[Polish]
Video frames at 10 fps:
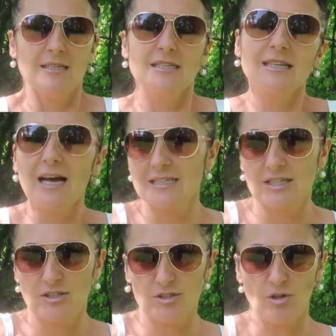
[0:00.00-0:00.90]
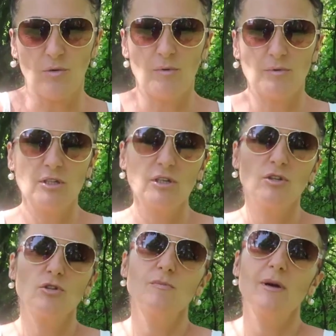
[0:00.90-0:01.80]
nie zgadza się z tobą, kiedy
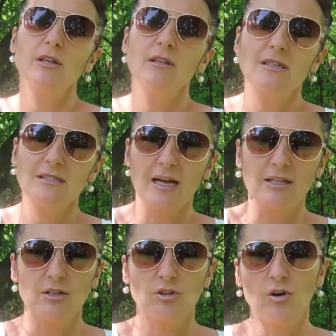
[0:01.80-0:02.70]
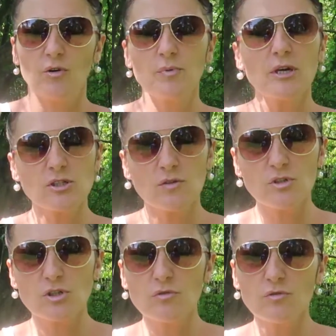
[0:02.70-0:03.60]
ktoś ma inne zdanie, to pierwszą
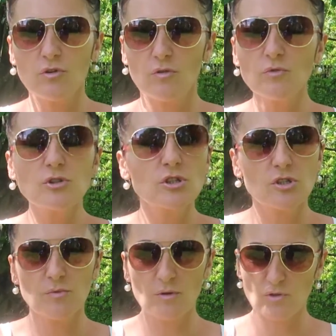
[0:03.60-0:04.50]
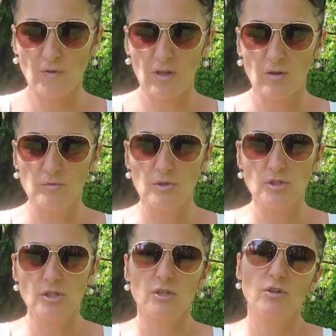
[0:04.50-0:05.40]
rzeczą, którą musisz sobie
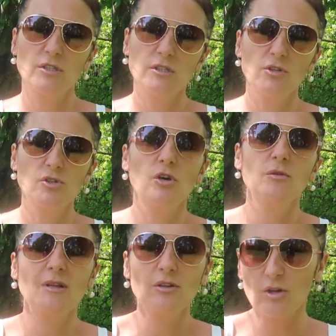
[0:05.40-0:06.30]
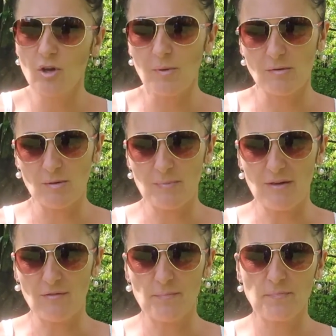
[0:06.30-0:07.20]
uświadomić, to jest to, że on ma do tego pełne
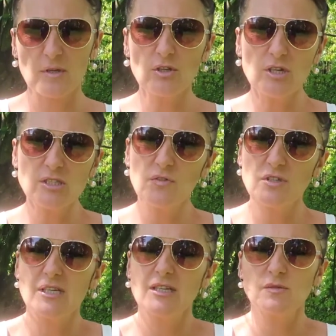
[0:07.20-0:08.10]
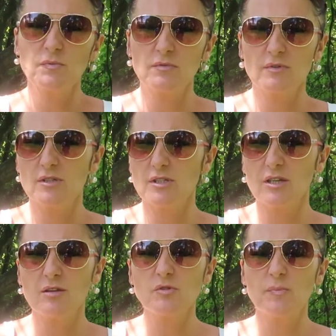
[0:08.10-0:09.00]
prawo. I to jest związane z,
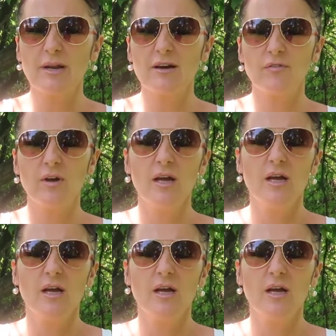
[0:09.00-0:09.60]
jednym z praw